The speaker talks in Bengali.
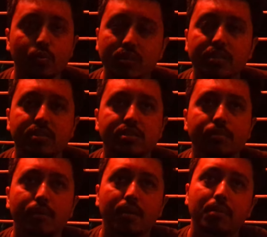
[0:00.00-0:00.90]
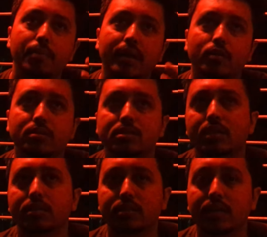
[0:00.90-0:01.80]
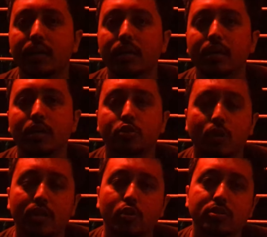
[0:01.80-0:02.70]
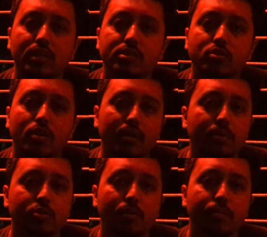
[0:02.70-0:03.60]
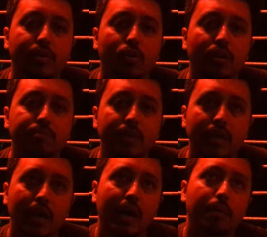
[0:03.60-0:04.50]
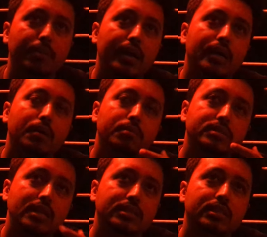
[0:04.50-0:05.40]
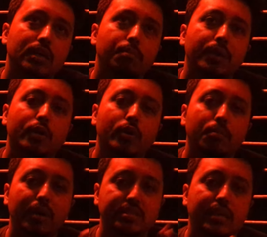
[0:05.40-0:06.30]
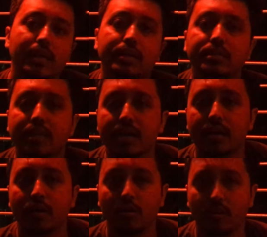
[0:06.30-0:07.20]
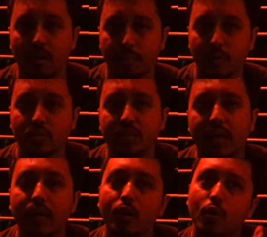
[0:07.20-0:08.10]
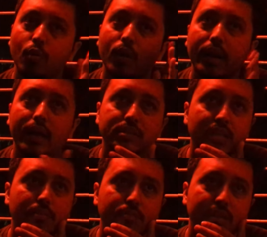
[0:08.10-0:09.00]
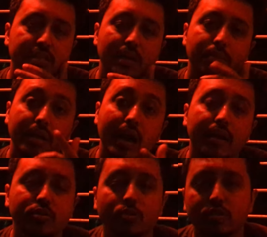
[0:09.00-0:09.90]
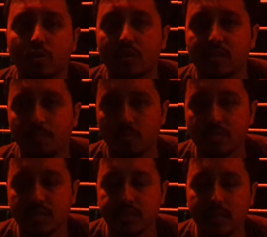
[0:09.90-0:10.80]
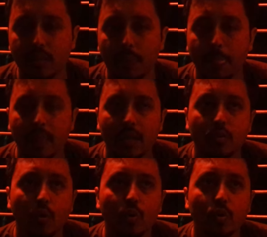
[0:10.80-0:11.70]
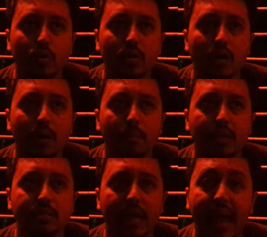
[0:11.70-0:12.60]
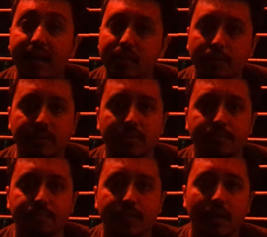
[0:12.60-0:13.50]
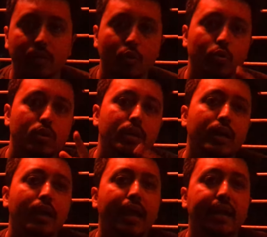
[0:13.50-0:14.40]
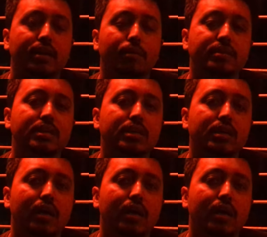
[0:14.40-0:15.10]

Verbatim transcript: উনত্রিশ ডিসেম্বর আমরা ব্যাক করছি সাজেক থেকে সকাল দশটার স্কটে আমরা সবাই বের হলাম আমরা সাজেক থেকে বের হয়ে মাঝখানে একটা জায়গায় বিরতি দেয় ওখানে আসলাম এসে আমরা খাগড়াছড়ি যখন এসে পৌঁছেছি তখন বাজে একটা বাজে তখন একটা বাজে